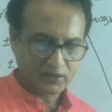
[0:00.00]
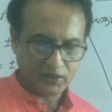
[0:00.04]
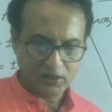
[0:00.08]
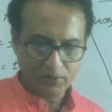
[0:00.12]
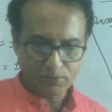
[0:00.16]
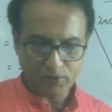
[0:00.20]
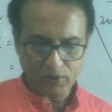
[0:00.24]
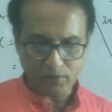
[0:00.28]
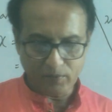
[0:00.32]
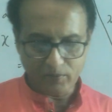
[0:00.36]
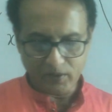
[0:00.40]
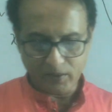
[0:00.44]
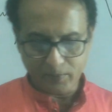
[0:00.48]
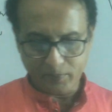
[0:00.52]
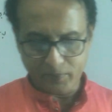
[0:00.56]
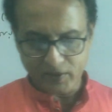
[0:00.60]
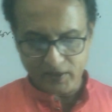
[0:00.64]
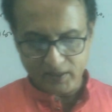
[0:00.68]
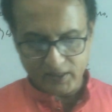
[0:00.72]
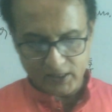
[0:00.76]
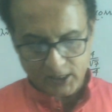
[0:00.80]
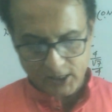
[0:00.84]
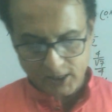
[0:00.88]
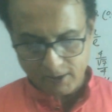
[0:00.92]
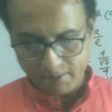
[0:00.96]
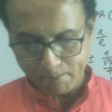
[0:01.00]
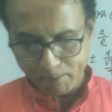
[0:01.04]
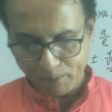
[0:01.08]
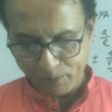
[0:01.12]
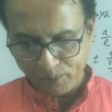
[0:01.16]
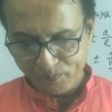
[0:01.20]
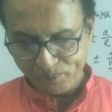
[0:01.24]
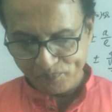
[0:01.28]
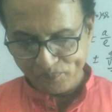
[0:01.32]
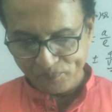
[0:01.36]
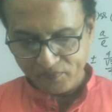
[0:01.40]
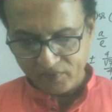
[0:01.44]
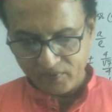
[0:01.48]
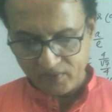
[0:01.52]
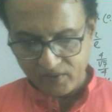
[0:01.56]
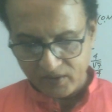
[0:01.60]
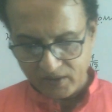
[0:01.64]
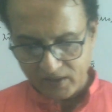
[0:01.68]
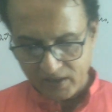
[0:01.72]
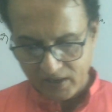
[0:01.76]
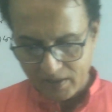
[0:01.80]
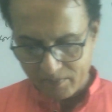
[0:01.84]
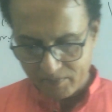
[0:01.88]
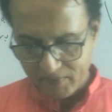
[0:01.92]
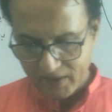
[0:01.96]
আছে এই ফর্মুলায় ফেলে দিলে
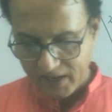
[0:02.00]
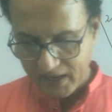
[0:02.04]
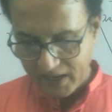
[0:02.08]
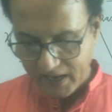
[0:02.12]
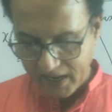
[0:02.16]
আমরা